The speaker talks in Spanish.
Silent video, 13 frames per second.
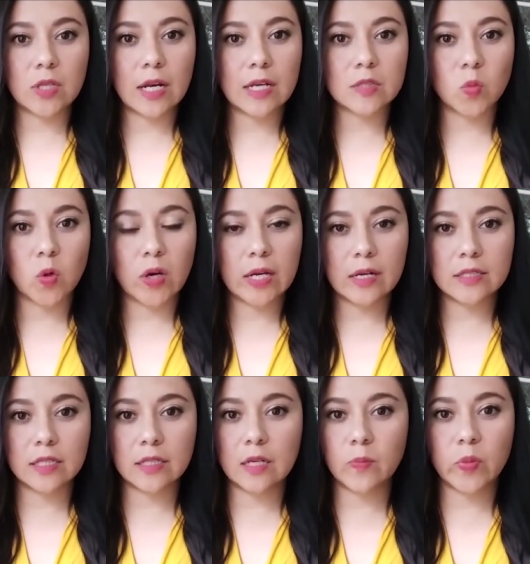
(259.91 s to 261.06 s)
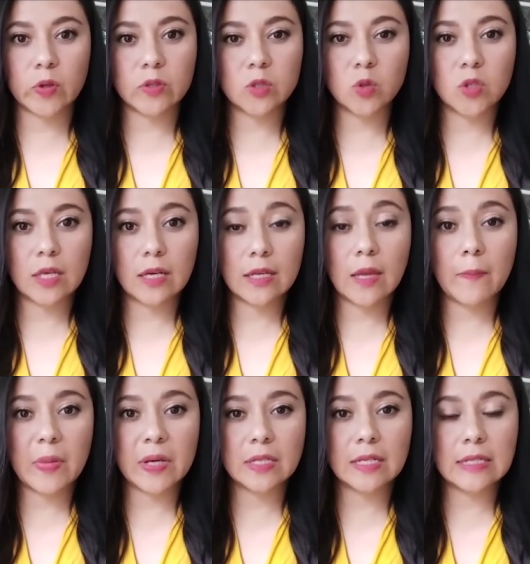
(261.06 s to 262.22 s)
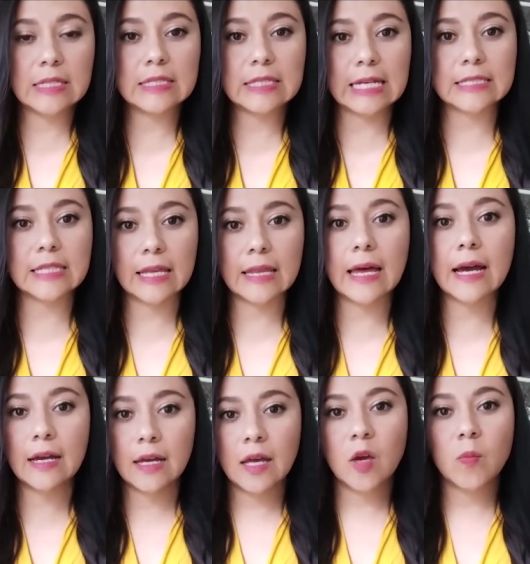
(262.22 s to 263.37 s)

de las mujeres en el proceso independentista se da